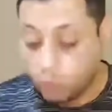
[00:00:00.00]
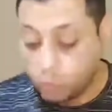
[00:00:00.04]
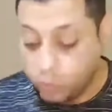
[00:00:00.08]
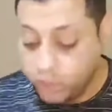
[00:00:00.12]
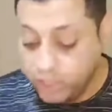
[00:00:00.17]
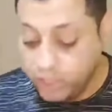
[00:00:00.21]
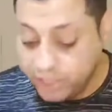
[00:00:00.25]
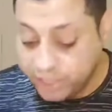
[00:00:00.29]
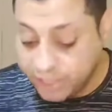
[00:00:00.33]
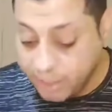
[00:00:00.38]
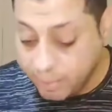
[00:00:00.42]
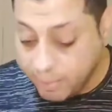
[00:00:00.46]

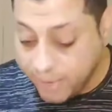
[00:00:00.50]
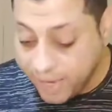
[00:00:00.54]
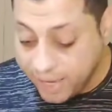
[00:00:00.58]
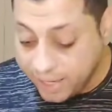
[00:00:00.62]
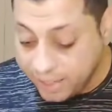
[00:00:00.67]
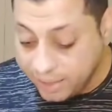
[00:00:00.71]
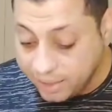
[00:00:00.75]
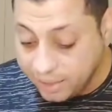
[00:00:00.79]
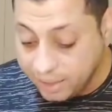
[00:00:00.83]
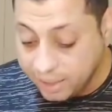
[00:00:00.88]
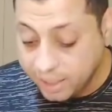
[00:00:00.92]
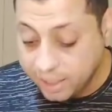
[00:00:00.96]

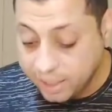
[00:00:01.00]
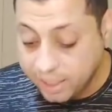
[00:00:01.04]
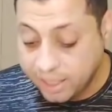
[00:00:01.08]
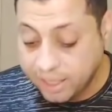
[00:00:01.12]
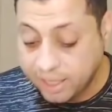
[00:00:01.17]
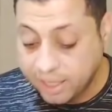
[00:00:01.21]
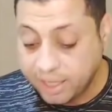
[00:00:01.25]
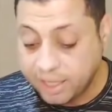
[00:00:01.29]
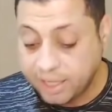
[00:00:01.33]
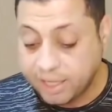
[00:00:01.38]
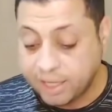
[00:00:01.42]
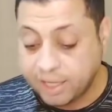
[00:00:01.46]
وكمان
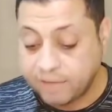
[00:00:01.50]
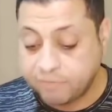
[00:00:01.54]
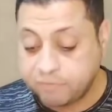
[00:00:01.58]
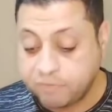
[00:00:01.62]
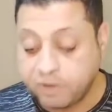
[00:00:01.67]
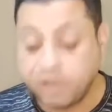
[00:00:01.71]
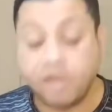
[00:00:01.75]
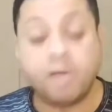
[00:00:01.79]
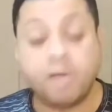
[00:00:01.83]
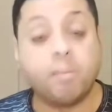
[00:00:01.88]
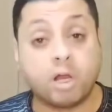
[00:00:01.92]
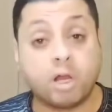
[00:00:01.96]
آه، في
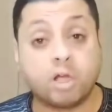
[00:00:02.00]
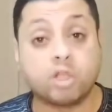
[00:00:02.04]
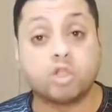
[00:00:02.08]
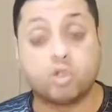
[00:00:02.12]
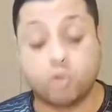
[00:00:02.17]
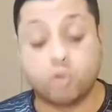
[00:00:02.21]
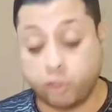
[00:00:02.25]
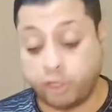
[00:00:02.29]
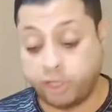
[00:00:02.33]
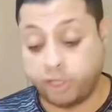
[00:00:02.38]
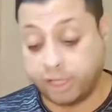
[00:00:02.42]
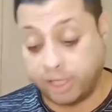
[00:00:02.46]
الامارات
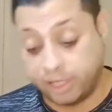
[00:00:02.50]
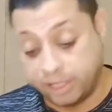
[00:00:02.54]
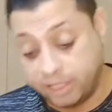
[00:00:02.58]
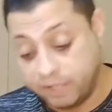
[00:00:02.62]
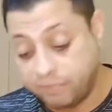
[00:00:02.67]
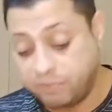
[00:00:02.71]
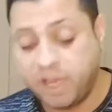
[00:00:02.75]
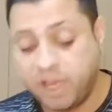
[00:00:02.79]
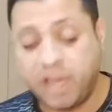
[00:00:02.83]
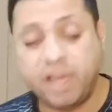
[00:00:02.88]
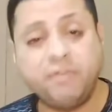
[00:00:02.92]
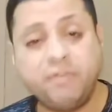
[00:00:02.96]
سوري يعني
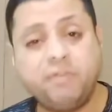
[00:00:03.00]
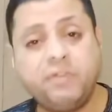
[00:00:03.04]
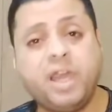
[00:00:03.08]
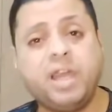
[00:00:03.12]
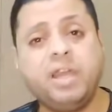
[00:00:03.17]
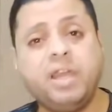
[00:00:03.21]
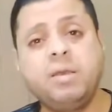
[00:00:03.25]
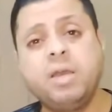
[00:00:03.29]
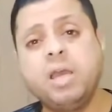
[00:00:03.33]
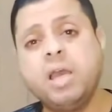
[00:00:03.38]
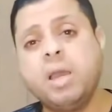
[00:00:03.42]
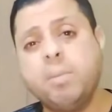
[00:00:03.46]
في يعني في
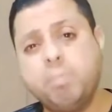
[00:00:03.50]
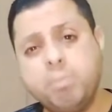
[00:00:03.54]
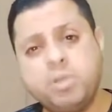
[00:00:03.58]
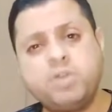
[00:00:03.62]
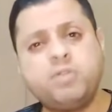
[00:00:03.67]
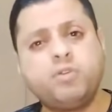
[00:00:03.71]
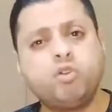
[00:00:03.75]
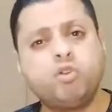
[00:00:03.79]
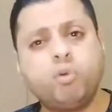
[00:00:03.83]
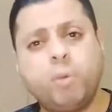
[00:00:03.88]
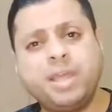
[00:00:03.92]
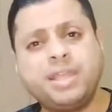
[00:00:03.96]
يعني
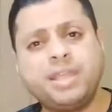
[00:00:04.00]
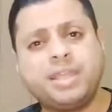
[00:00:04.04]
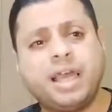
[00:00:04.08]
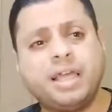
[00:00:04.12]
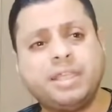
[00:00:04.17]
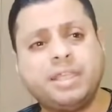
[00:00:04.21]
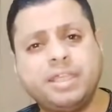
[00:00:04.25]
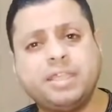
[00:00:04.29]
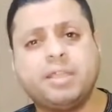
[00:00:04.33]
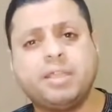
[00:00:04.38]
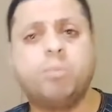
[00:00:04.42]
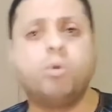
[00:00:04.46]
مش في دبي
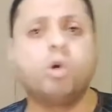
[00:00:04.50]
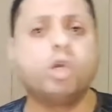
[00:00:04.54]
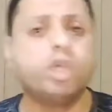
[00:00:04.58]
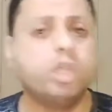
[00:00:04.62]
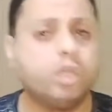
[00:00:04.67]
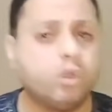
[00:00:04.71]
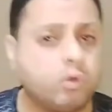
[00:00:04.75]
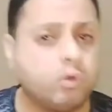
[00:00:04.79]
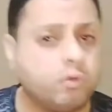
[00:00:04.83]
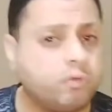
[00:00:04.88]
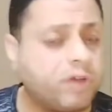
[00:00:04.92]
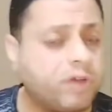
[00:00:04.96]
تحديدا
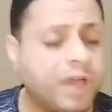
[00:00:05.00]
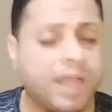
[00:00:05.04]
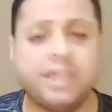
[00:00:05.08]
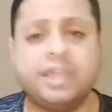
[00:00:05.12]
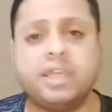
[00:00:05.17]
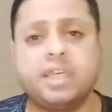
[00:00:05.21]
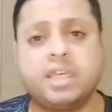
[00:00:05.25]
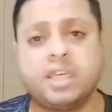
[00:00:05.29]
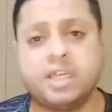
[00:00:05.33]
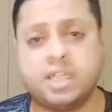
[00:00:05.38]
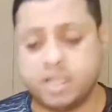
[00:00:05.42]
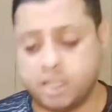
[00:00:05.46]
ممكن يكون في
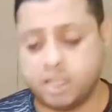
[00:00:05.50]
اي